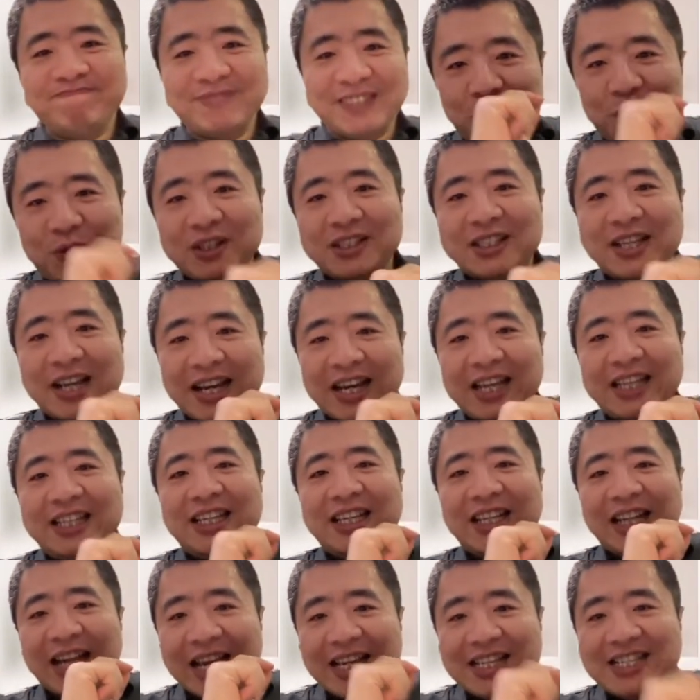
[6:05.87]
我再给
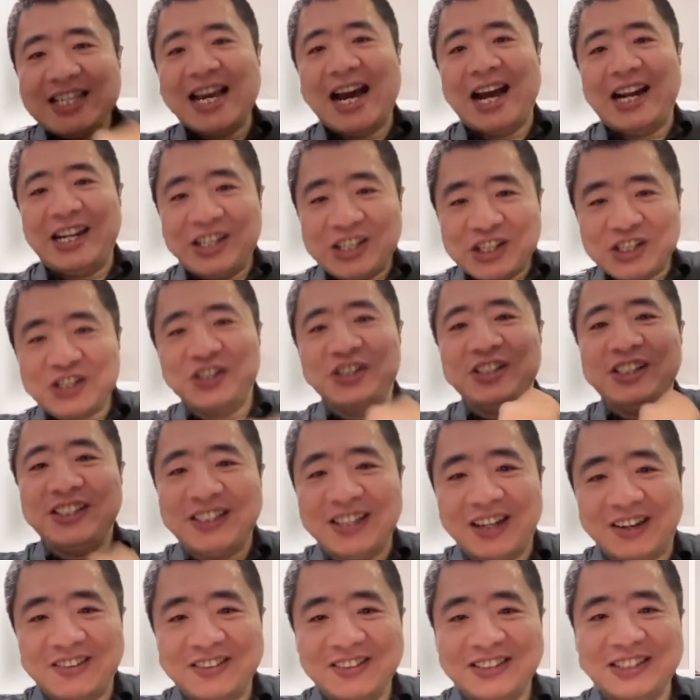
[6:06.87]
你来演示一
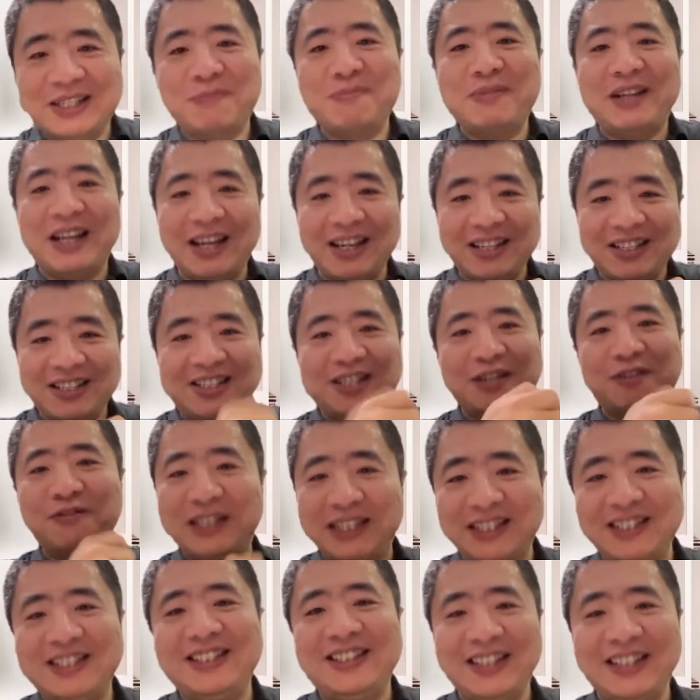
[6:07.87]
下怎么来写问
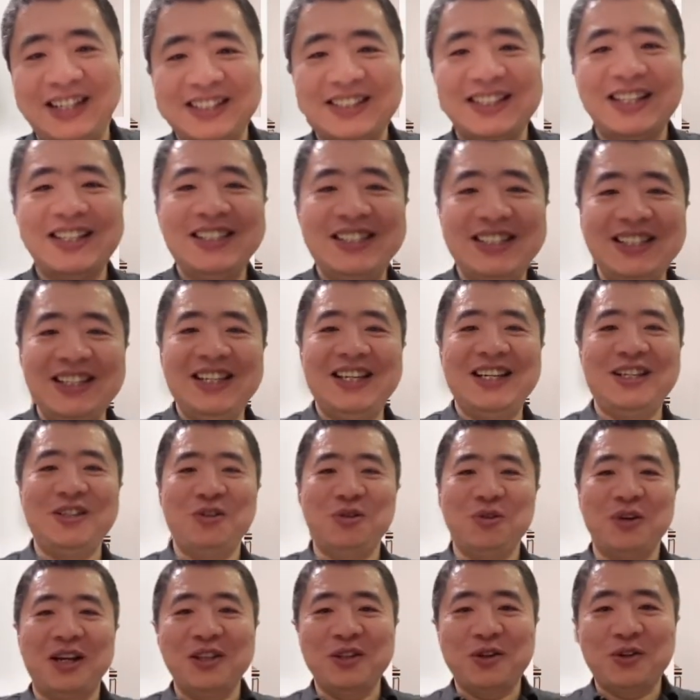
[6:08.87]
题啊！咱今天
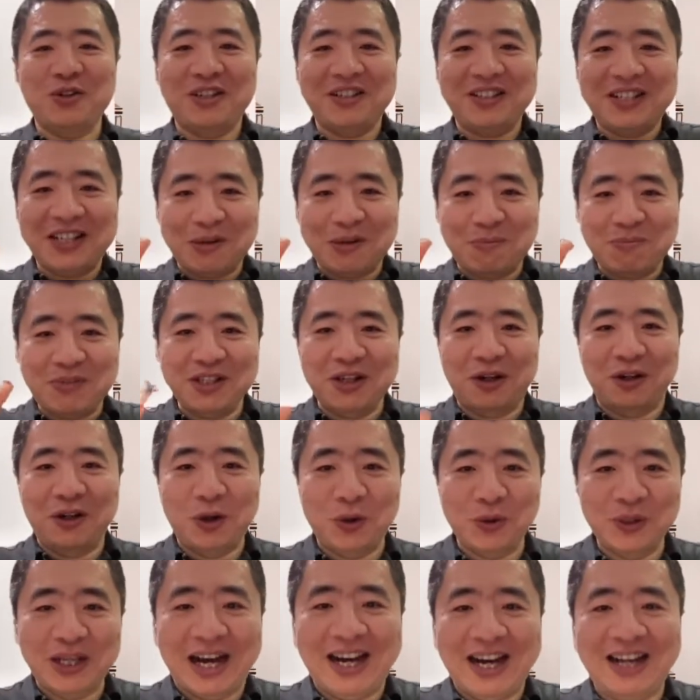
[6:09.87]
全都是这个比较
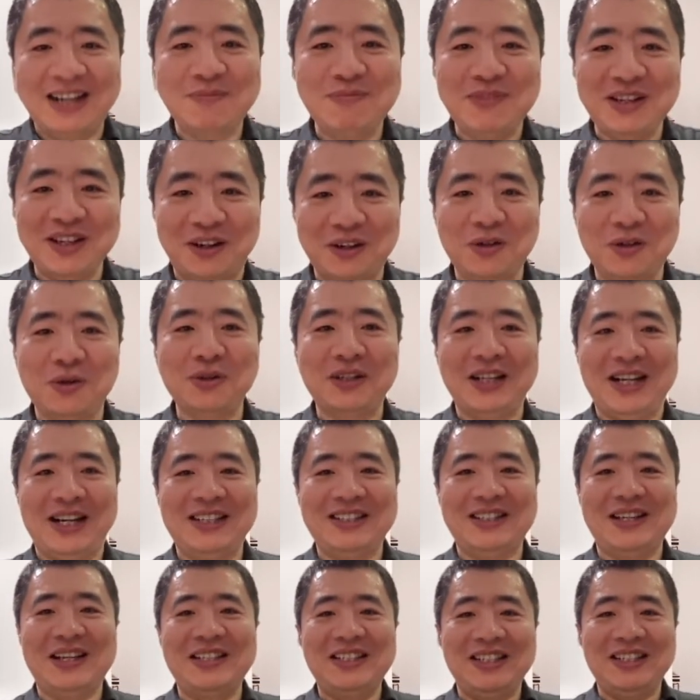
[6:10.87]
low 的啊，比较 low 的啊！
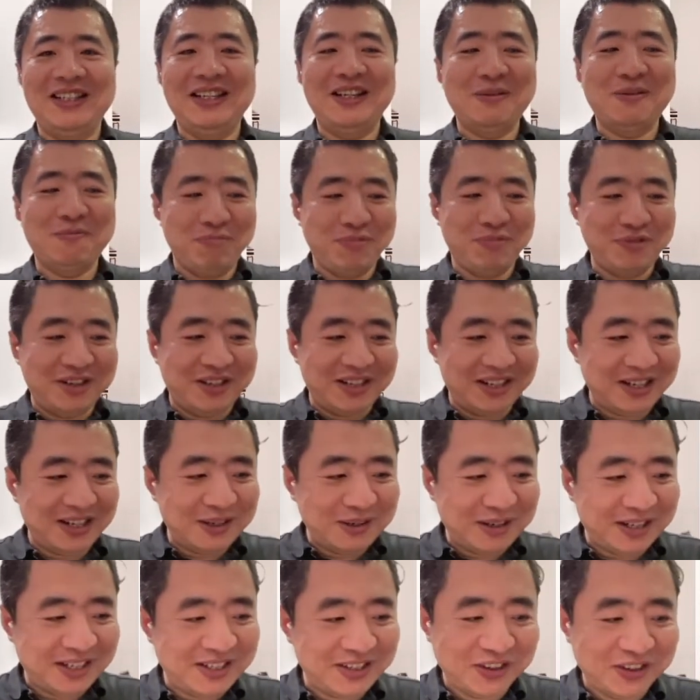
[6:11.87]
咱今天不是这个
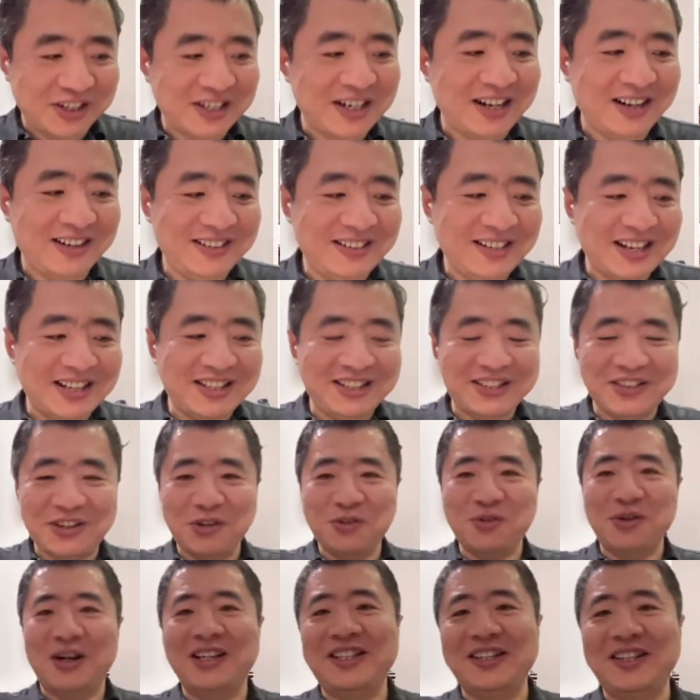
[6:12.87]
形而上，咱今儿
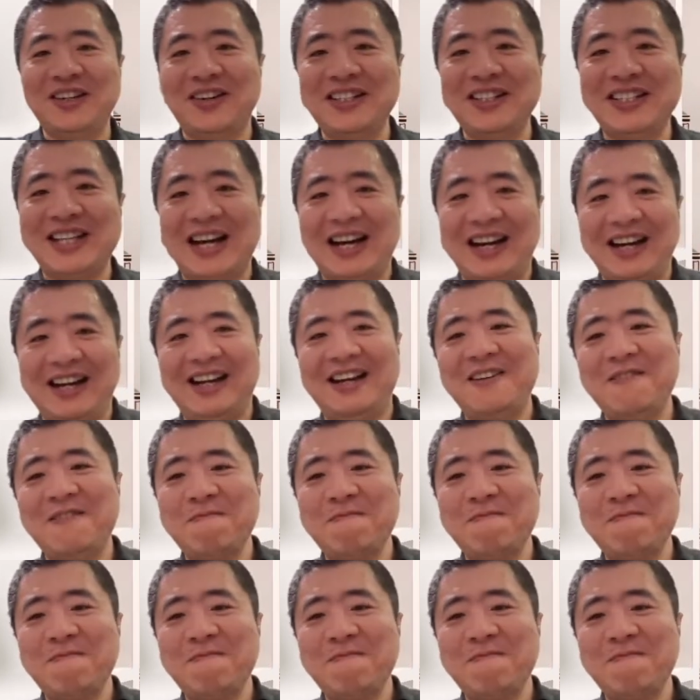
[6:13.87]
全形而下啊。